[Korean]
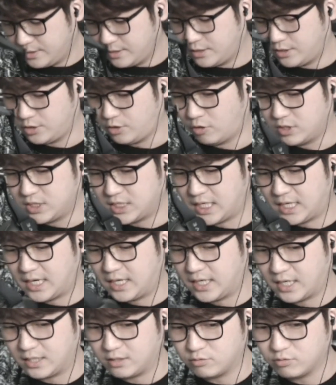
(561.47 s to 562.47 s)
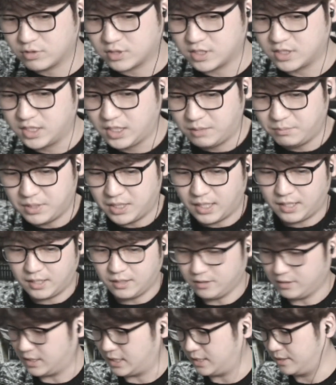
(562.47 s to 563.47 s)
영자랄이 아니고
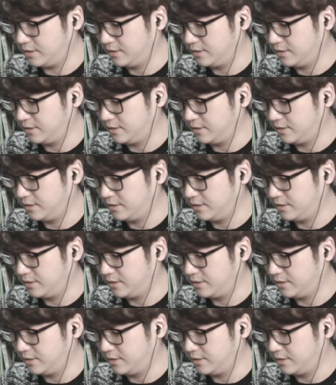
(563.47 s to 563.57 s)
그림이에요. 네.